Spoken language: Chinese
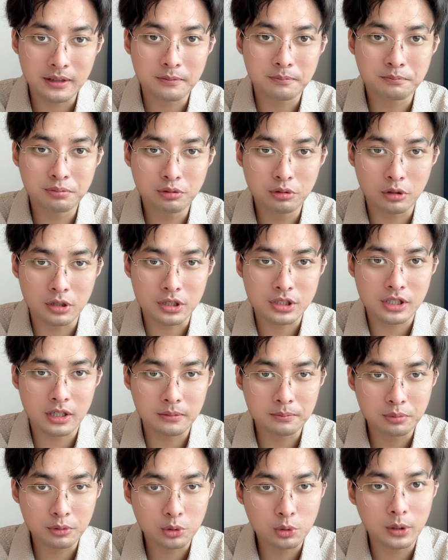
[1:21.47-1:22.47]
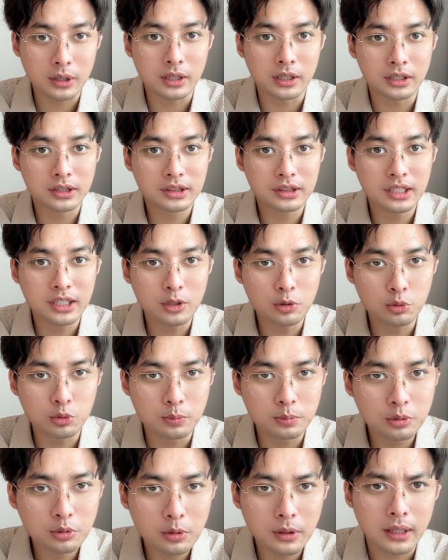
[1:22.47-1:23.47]
破障部队和登陆
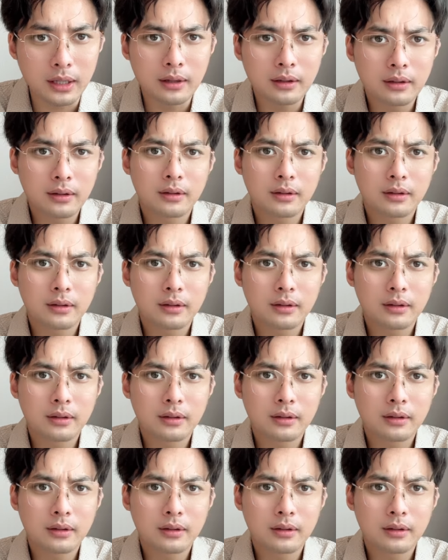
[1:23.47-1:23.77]
部队？